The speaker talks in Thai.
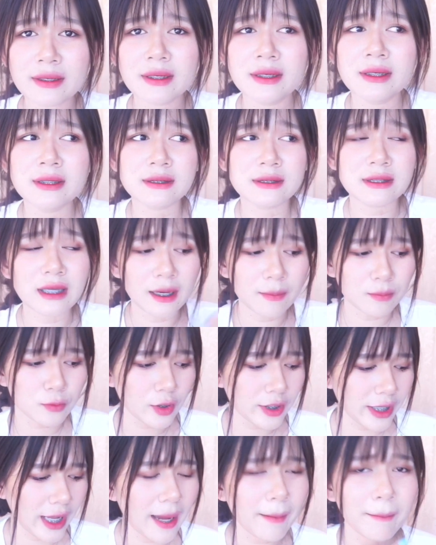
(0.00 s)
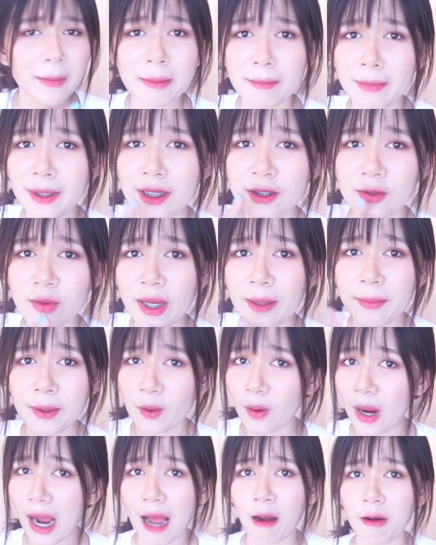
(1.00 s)
คือเติมตัวเนี้ยมันไม่ได้ช่วยให้
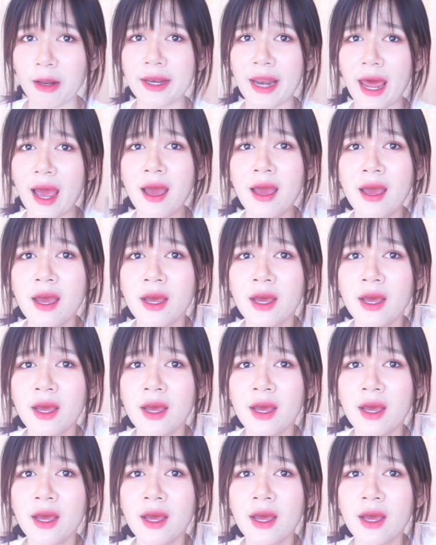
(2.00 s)
ผิวขาวเลยนะ